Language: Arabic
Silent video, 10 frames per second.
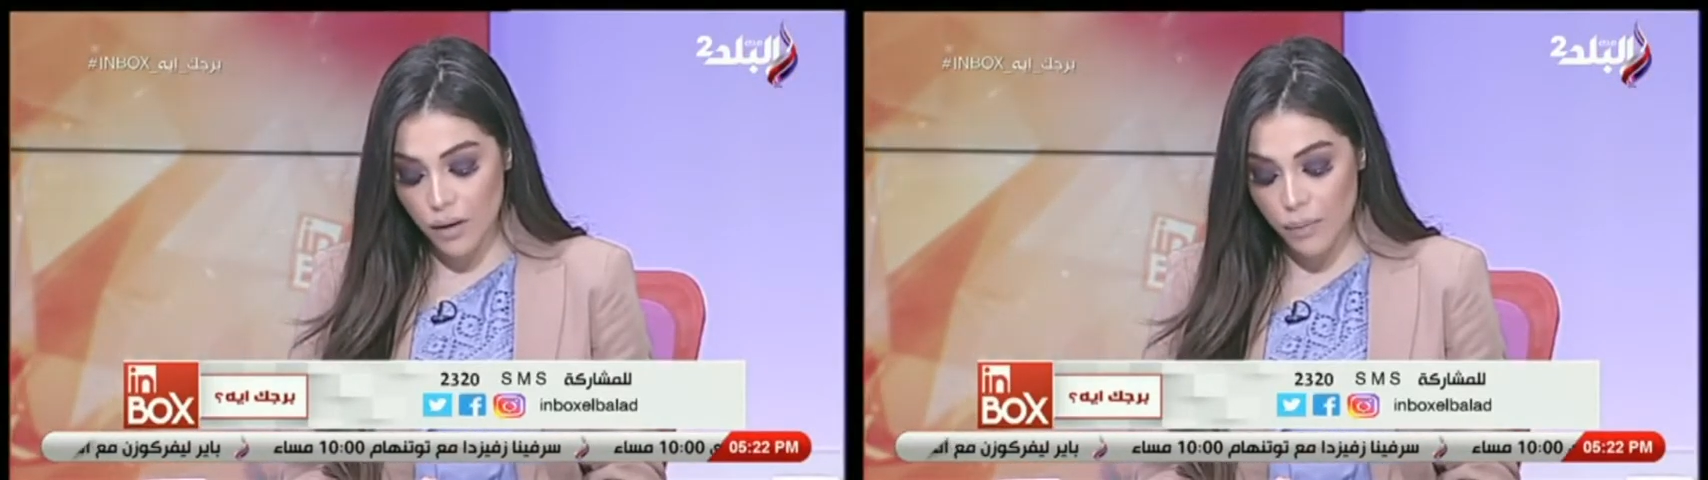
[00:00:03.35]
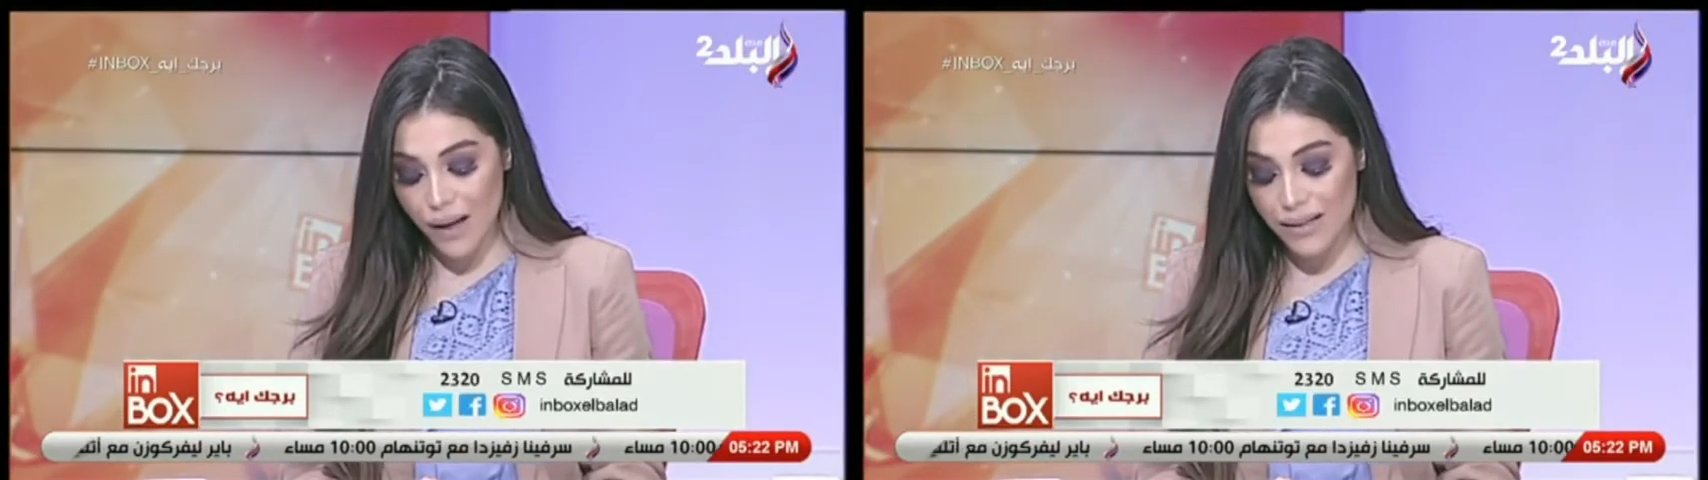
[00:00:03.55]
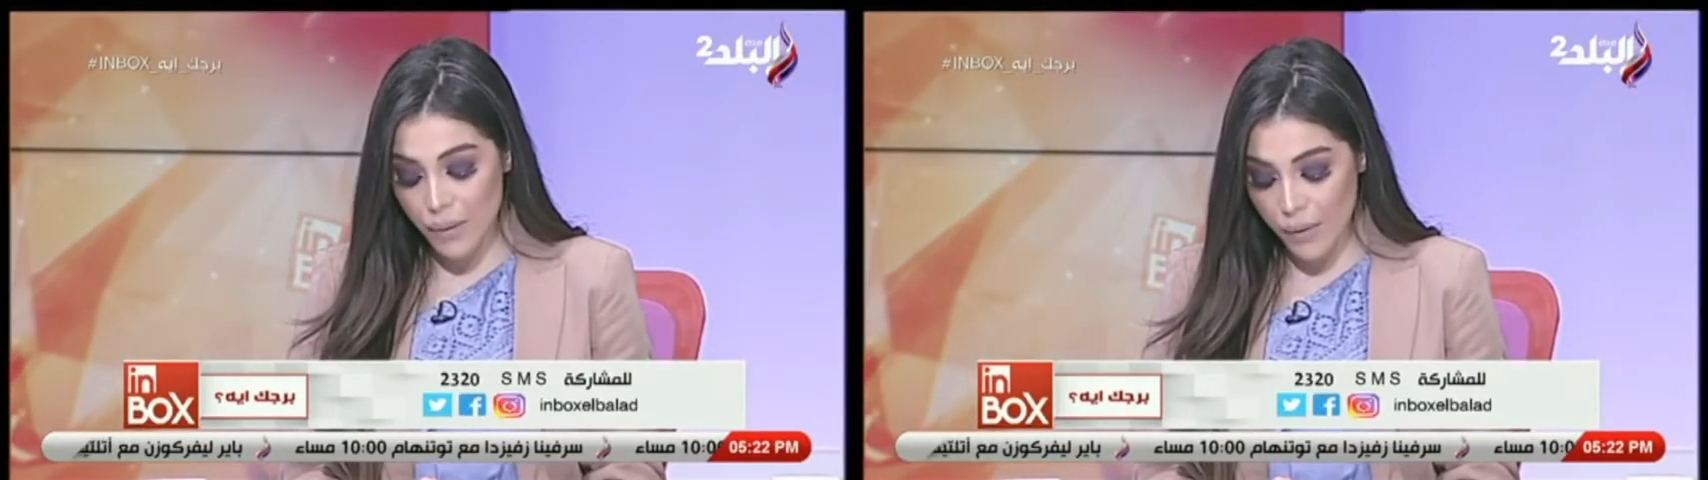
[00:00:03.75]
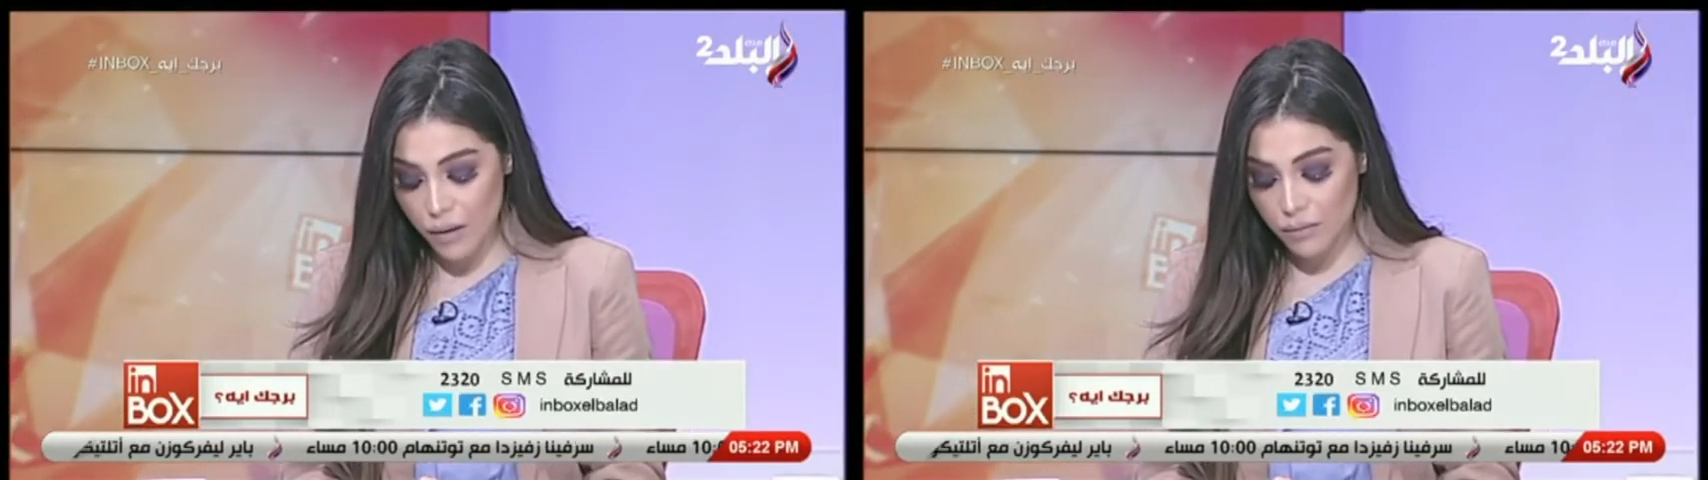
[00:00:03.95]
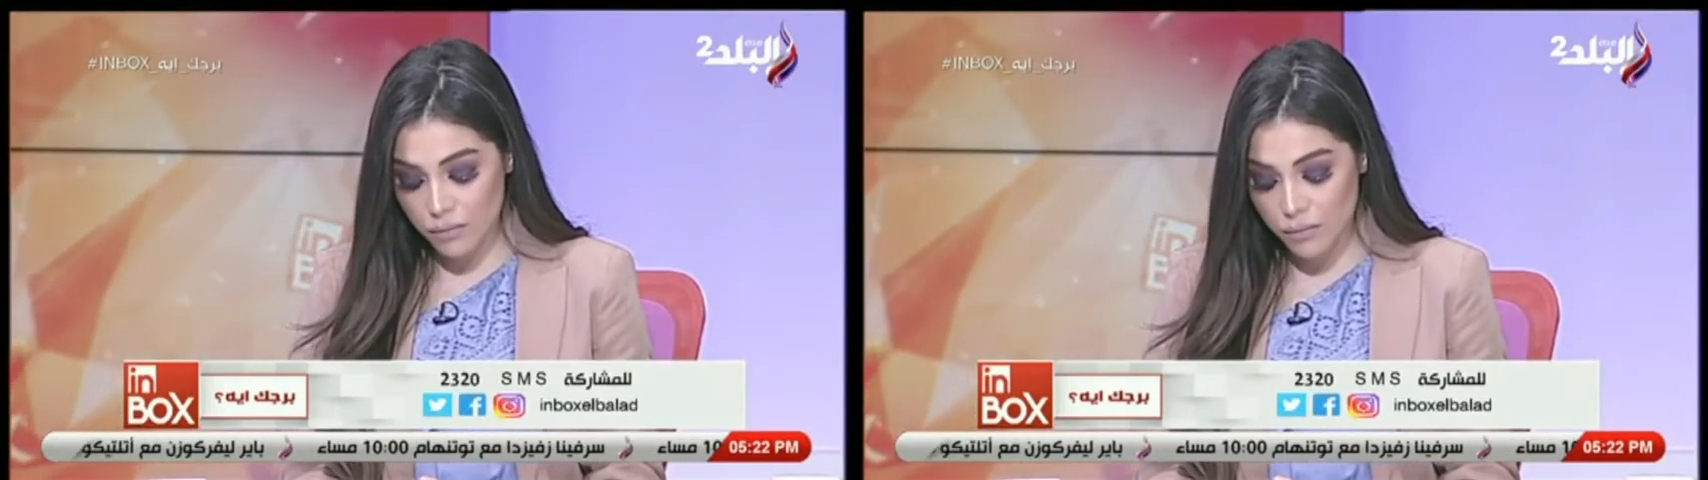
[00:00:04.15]
أربعة
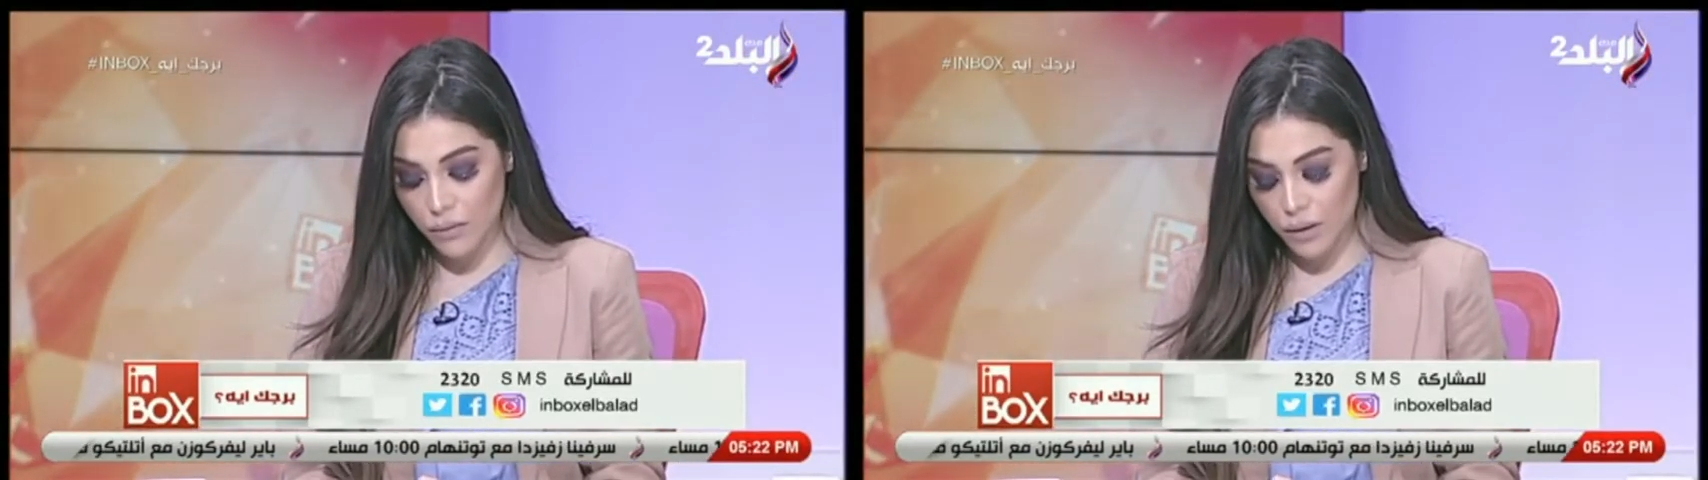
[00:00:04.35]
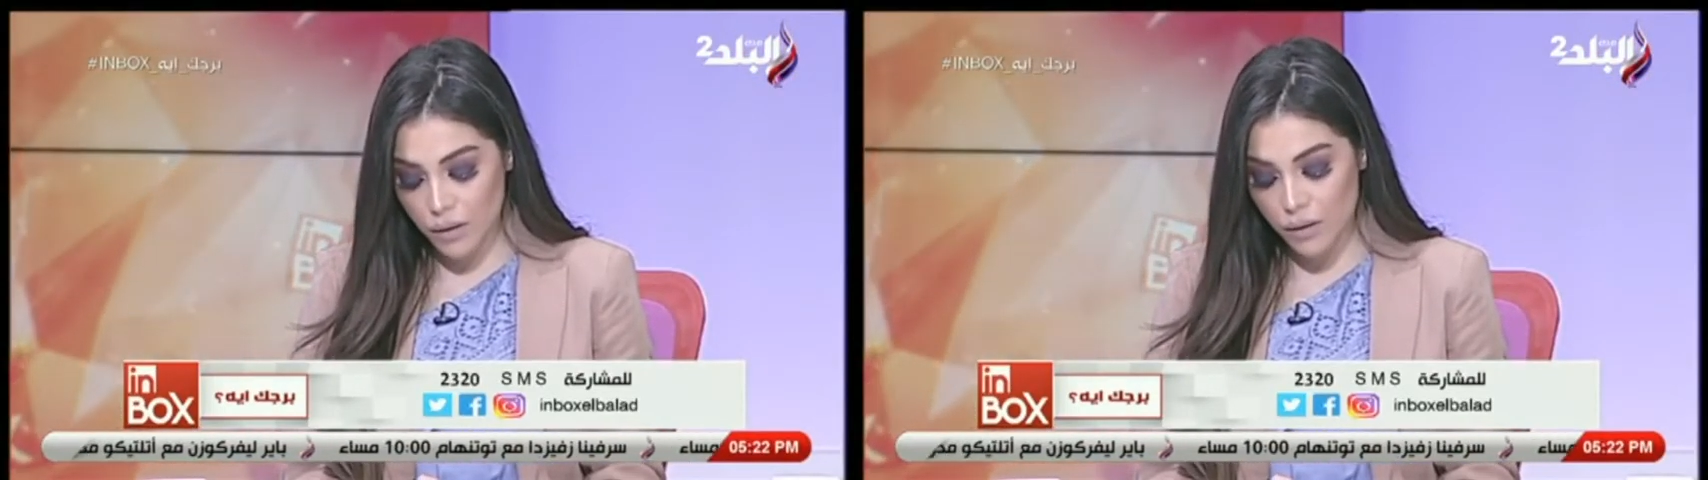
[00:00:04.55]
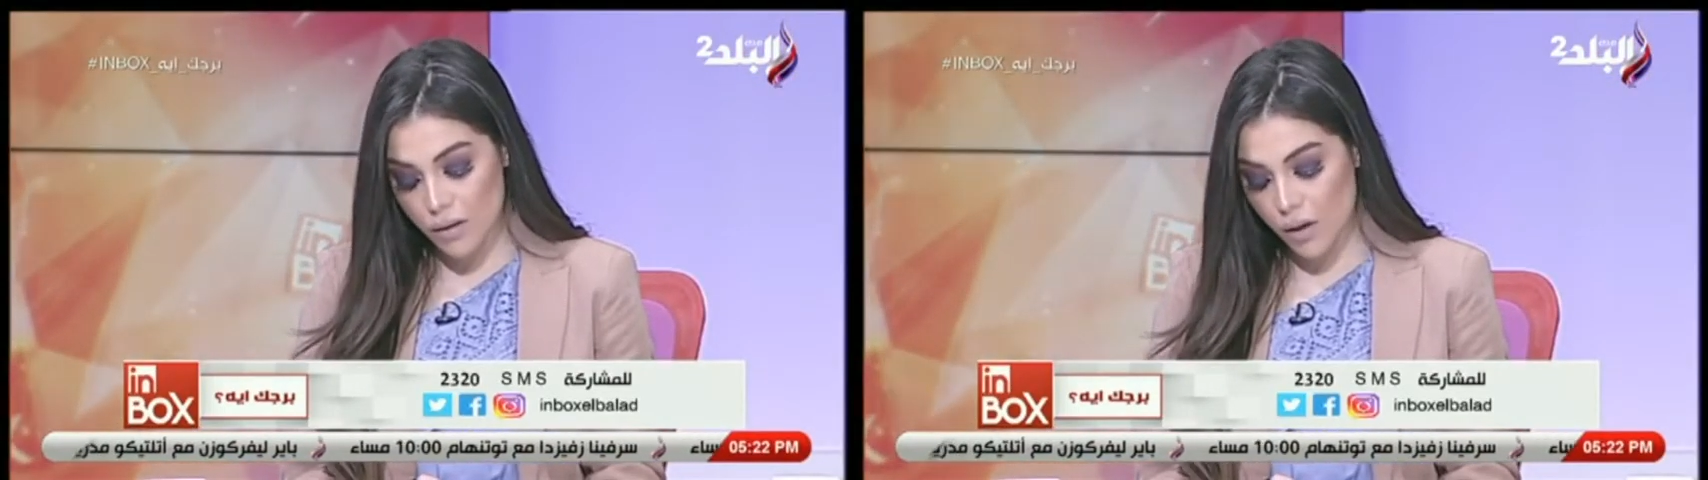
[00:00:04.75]
سبعة آه،